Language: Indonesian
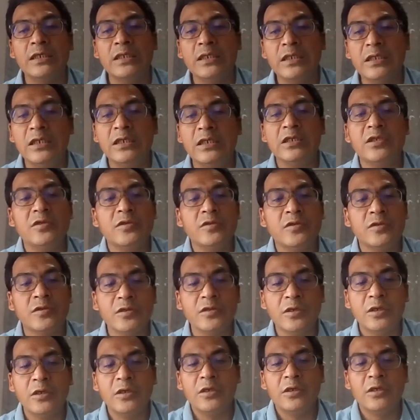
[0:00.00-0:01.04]

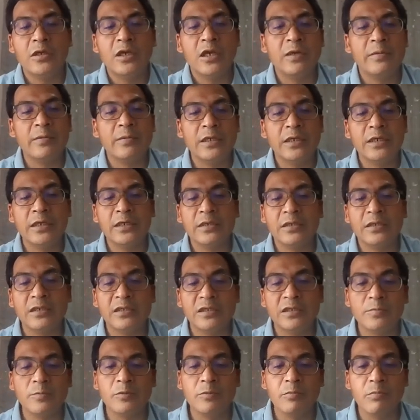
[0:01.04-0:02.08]
Yesus nama yang
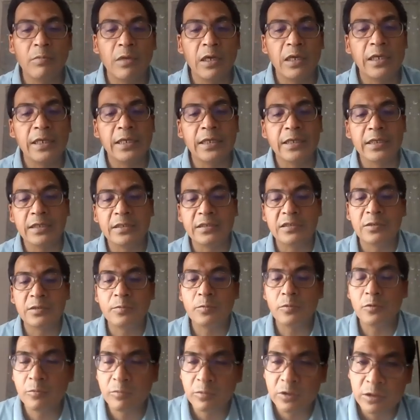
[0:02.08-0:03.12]
disebut malaikat
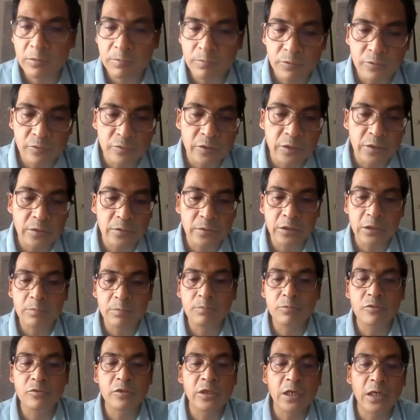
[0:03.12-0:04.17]
sebelum ibunya,
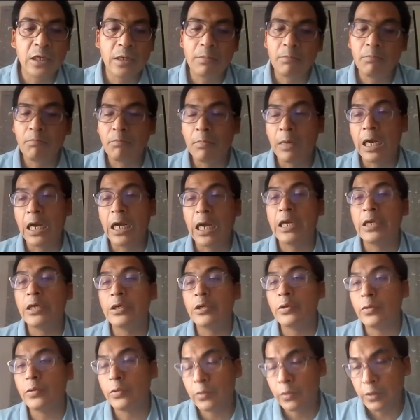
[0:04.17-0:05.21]
ibunya
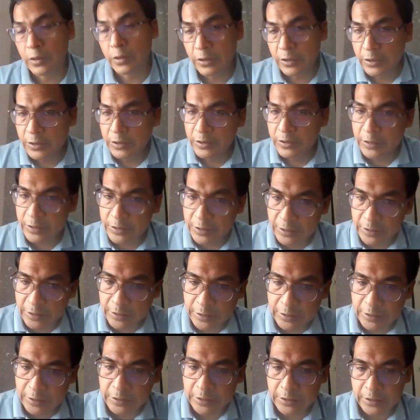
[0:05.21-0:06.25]
mengandung. Jadi
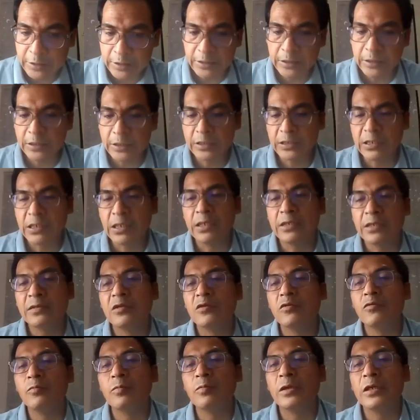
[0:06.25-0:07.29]
ini ini salah
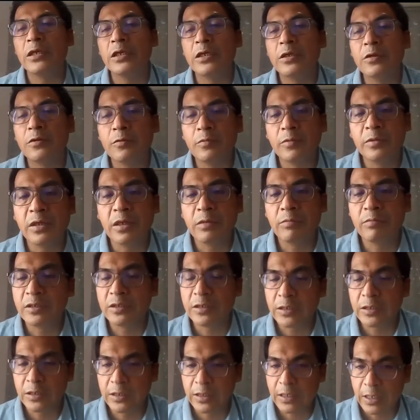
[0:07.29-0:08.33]
satu perikop yang
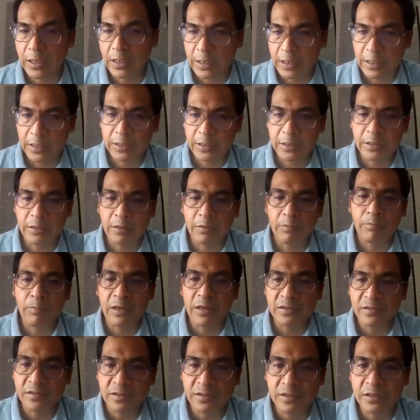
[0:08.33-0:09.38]
menceritakan yang
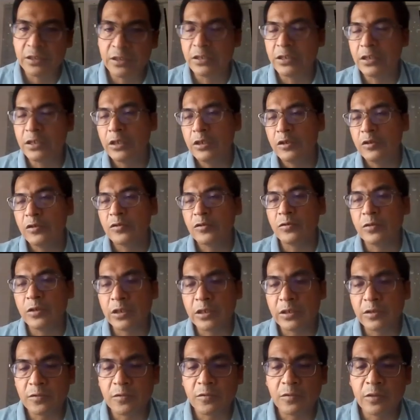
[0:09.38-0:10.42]
pasti
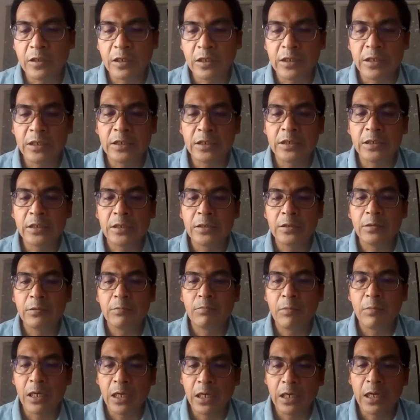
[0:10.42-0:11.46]
saudara-saudari
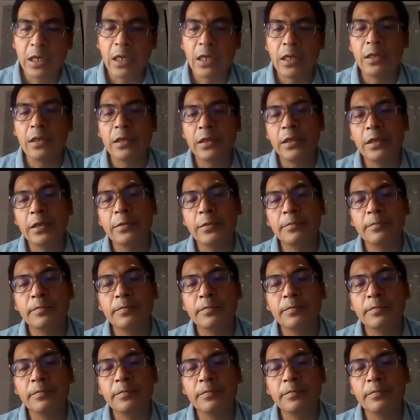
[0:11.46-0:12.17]
mengenalnya.